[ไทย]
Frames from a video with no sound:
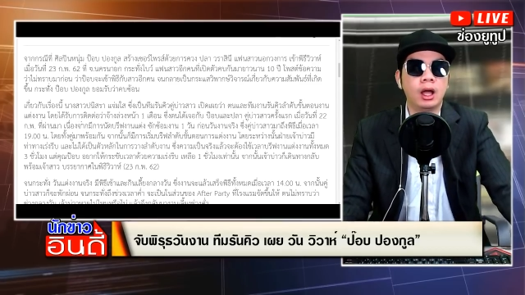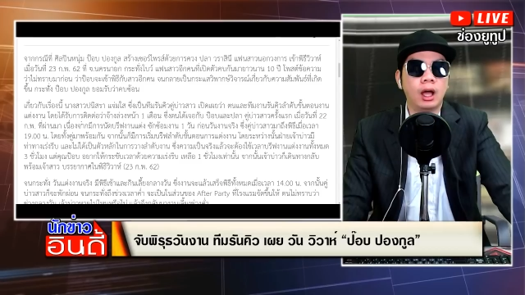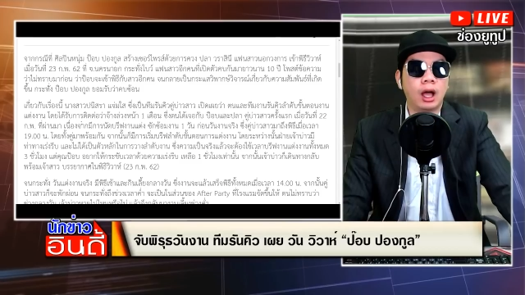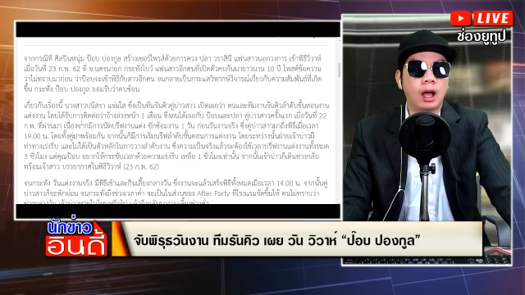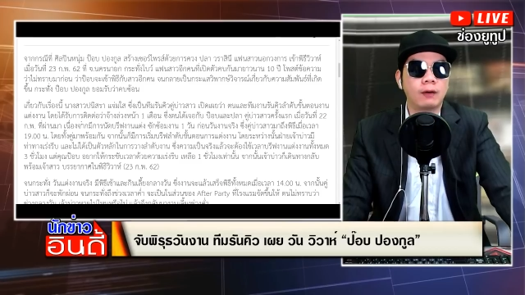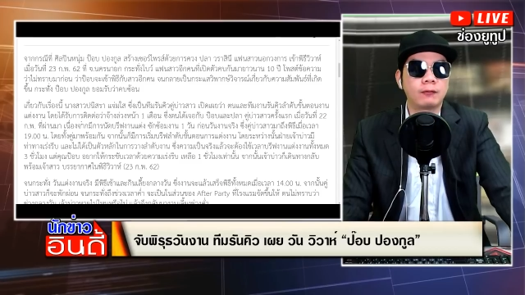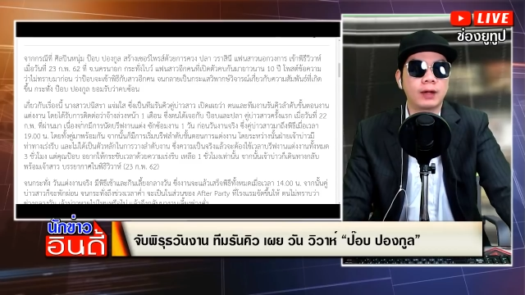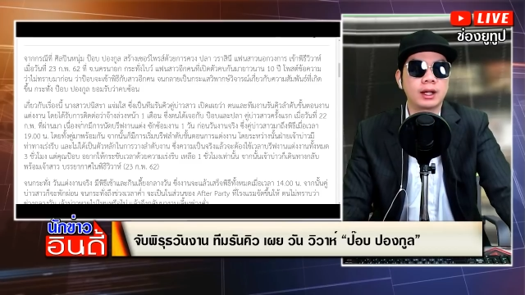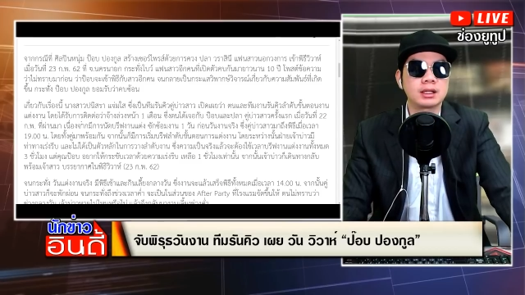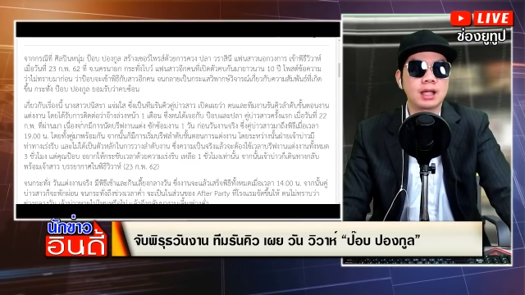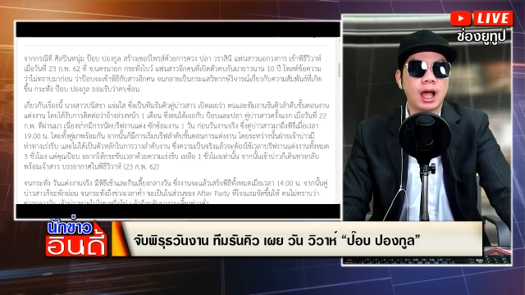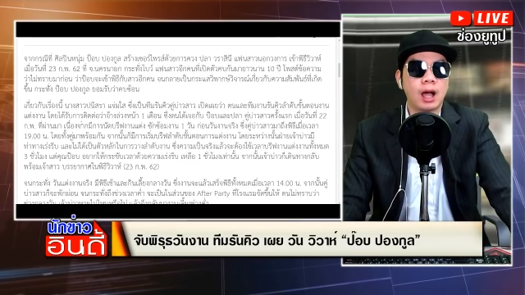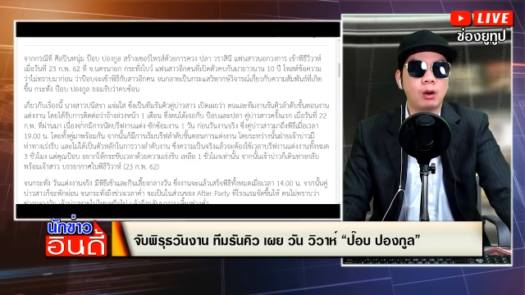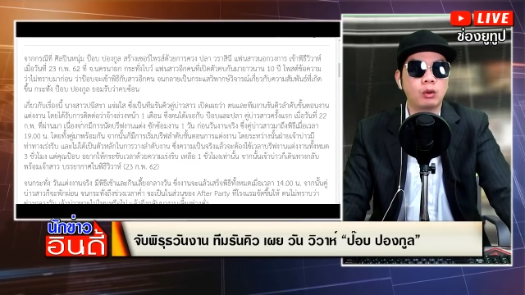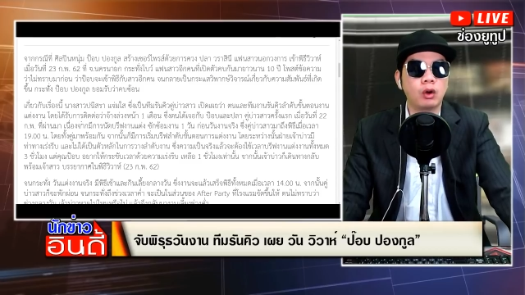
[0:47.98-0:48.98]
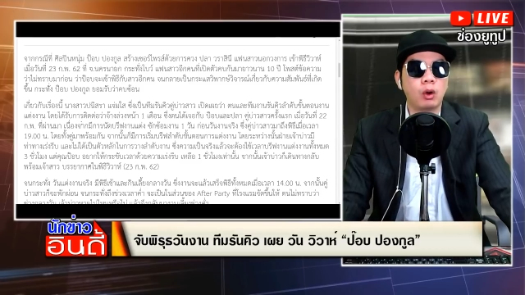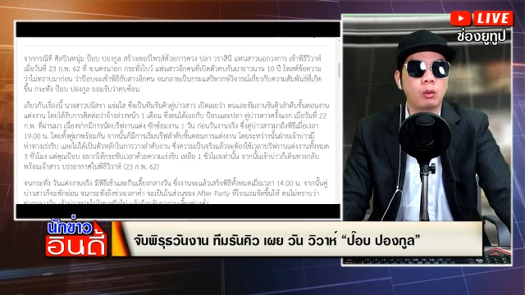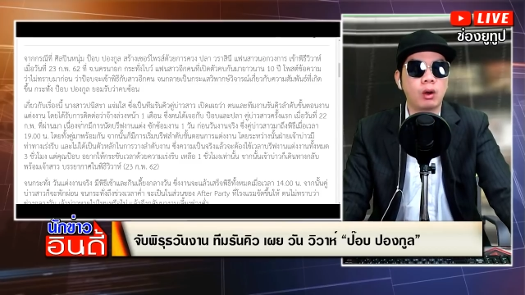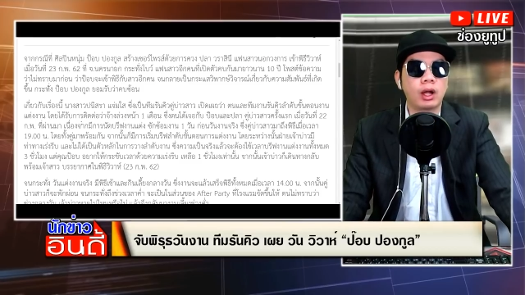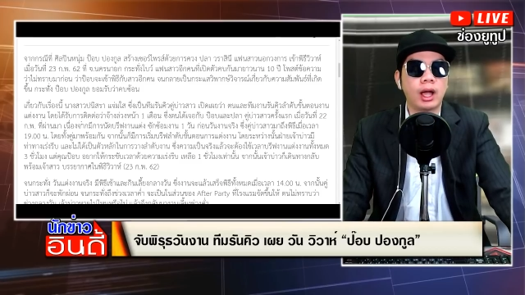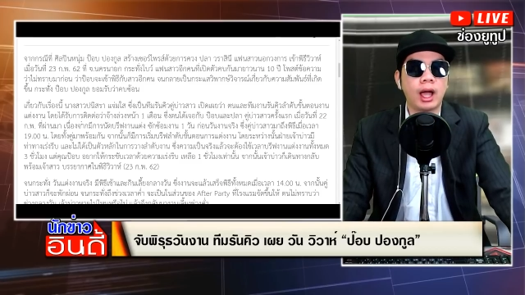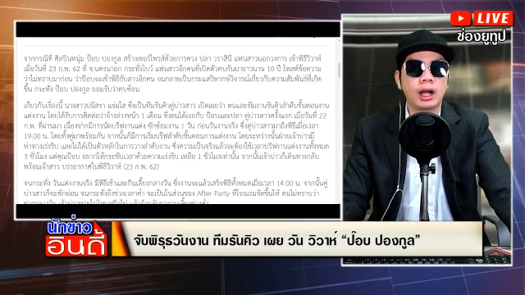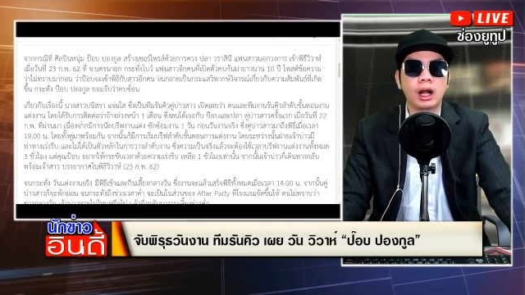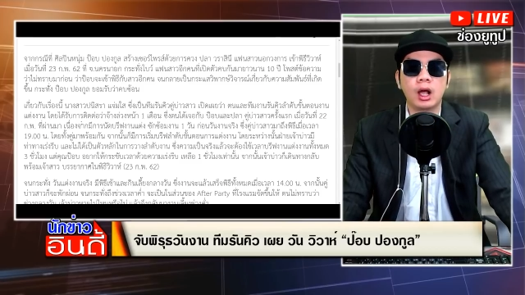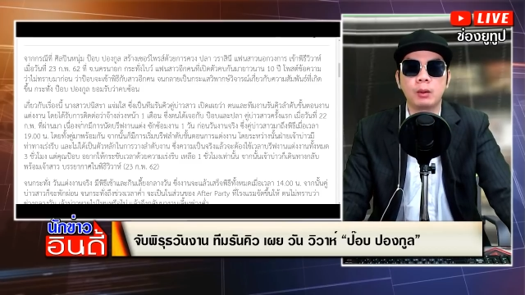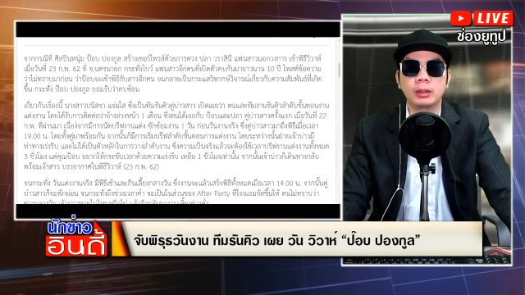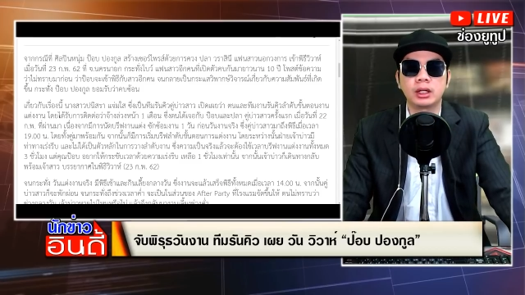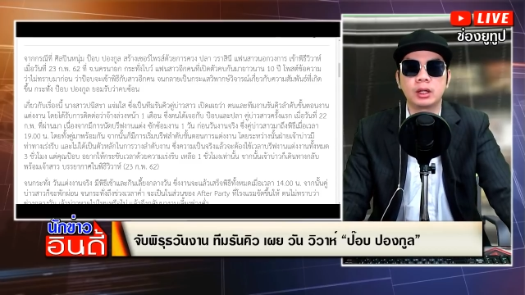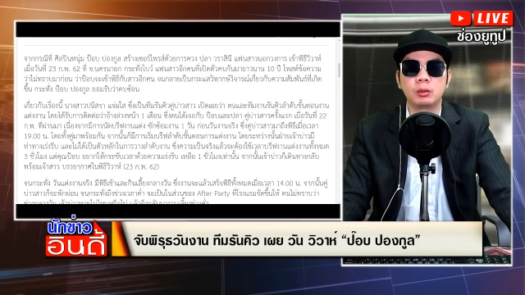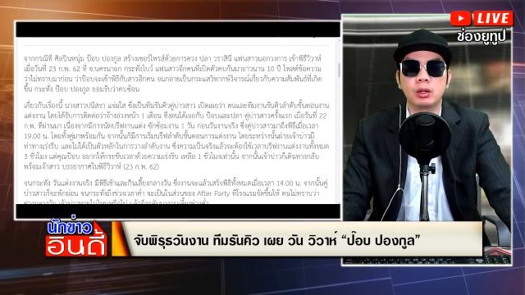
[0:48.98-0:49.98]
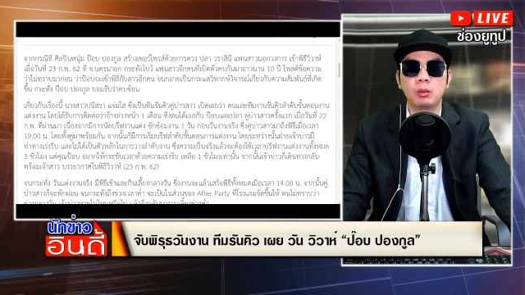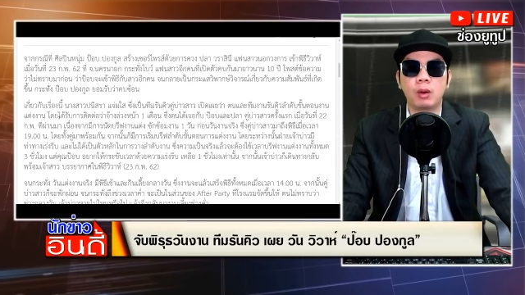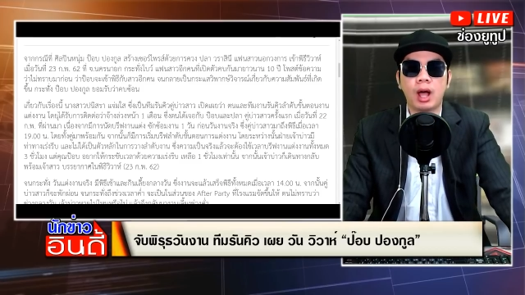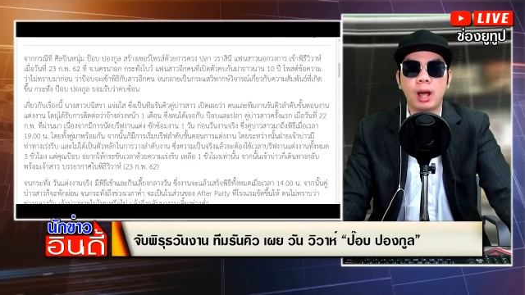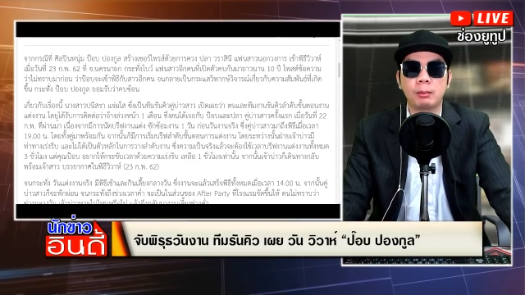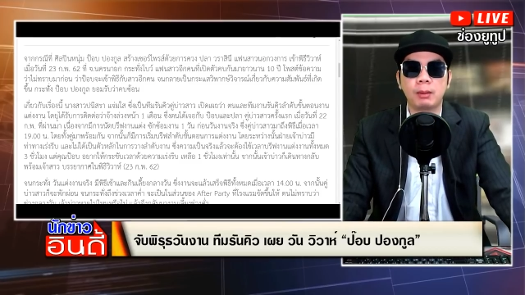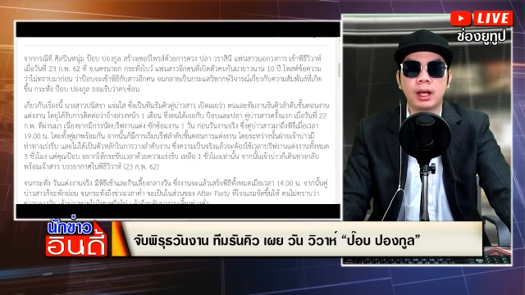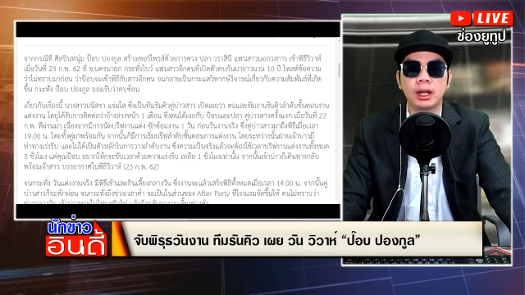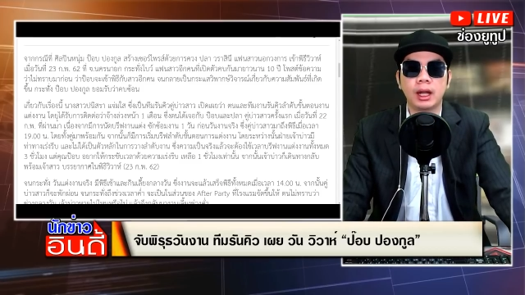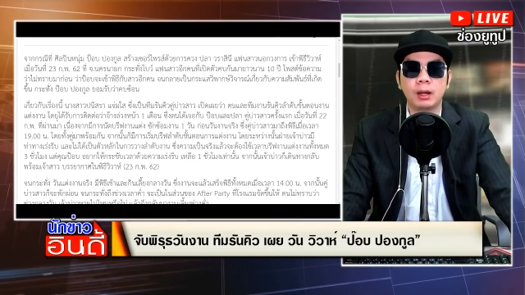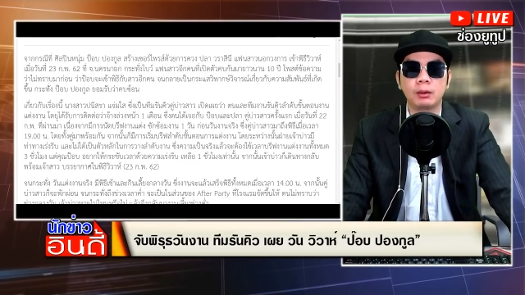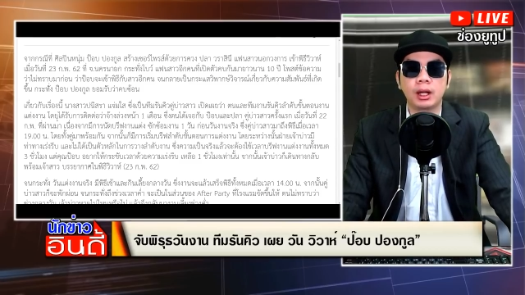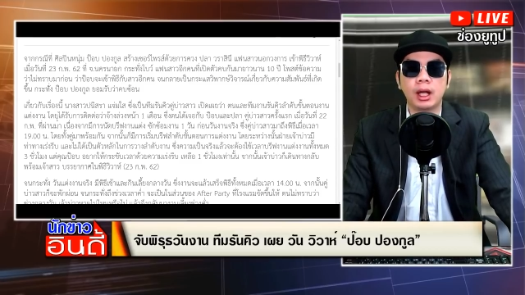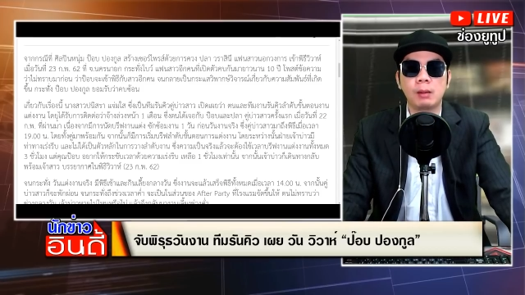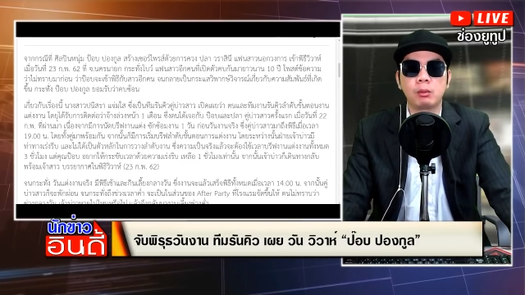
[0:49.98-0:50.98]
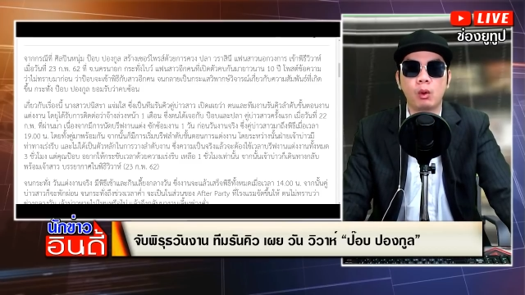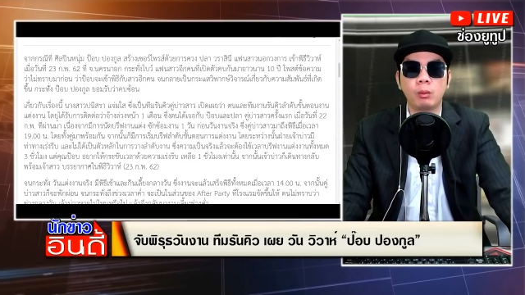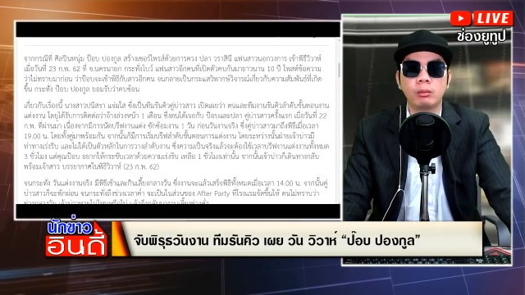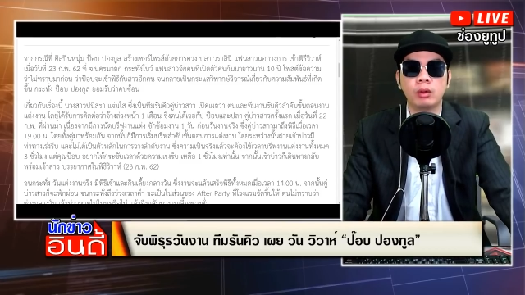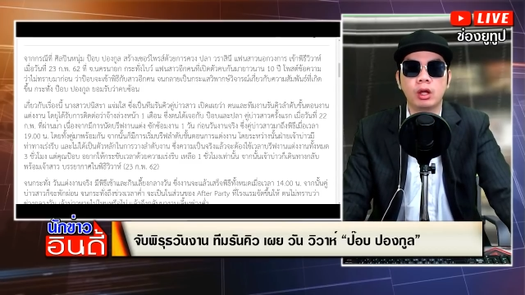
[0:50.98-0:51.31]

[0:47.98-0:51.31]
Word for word: แฟนสาวนอกวงการเข้าพิธีวิวาไปแล้วนะครับผม